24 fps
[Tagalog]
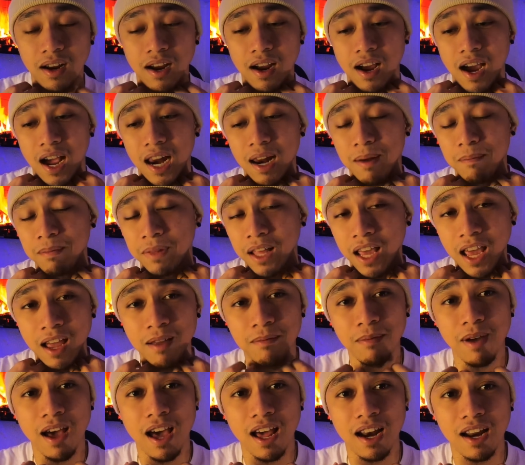Alam na yan
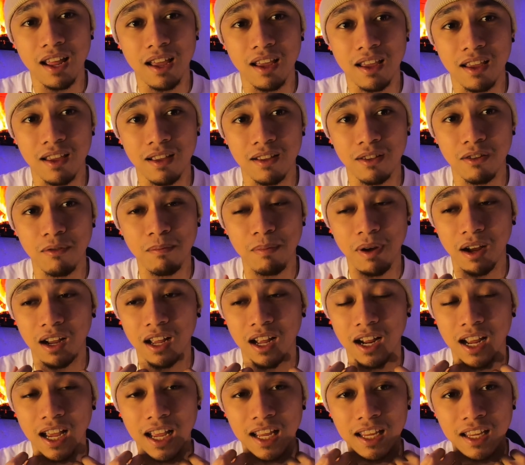pare, no,
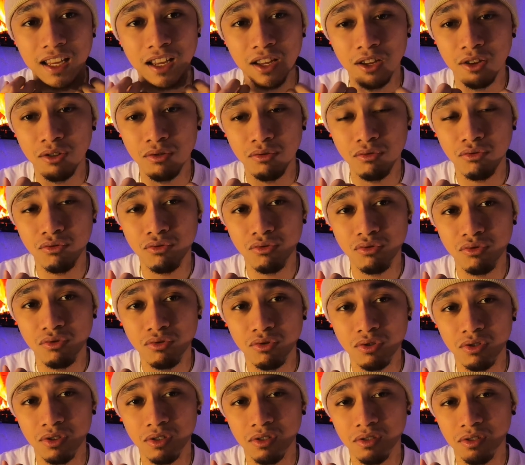pagkaganyan yung
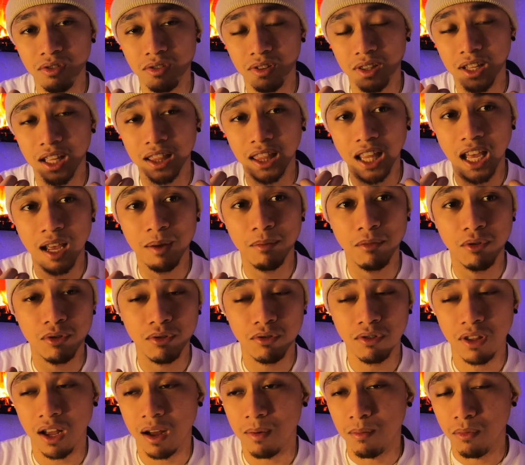dating mo, no,
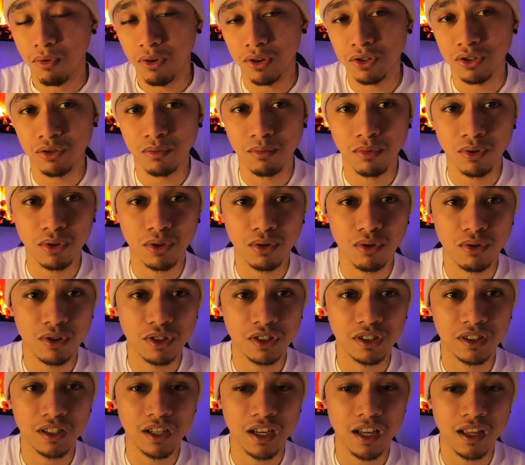nakabukas yung motones
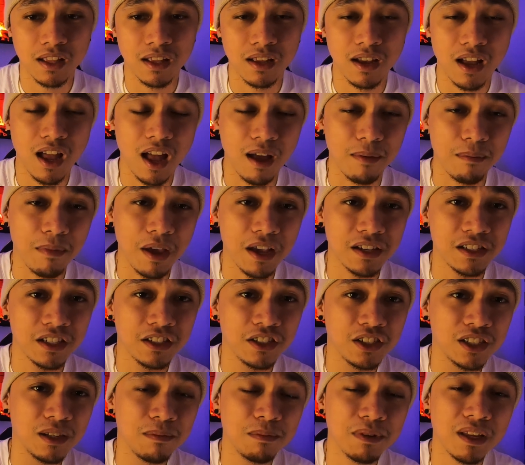na yan, ang
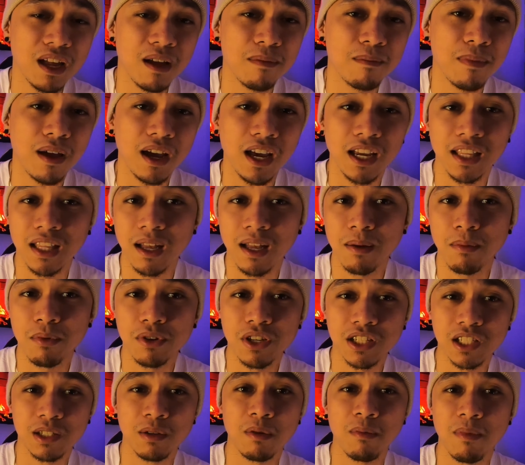message na pinapakita mo dyan
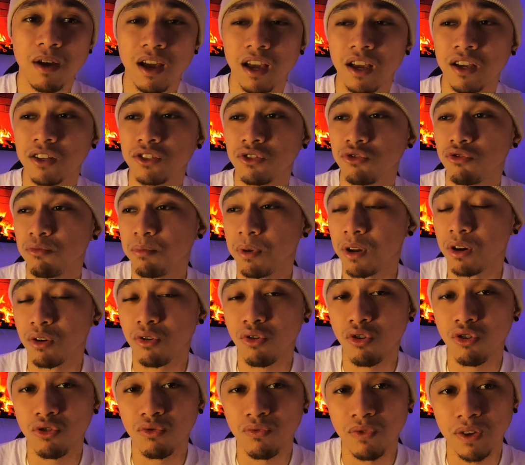sa baba eh, super
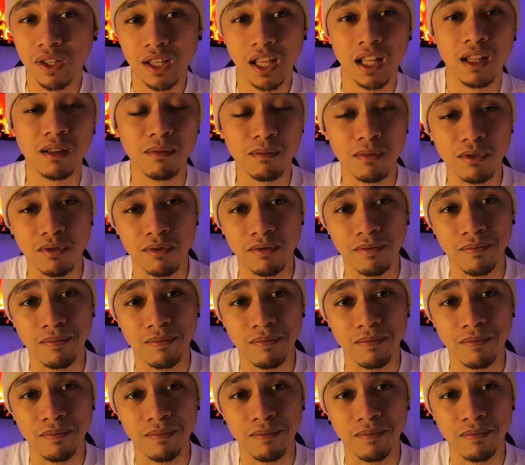confident mo.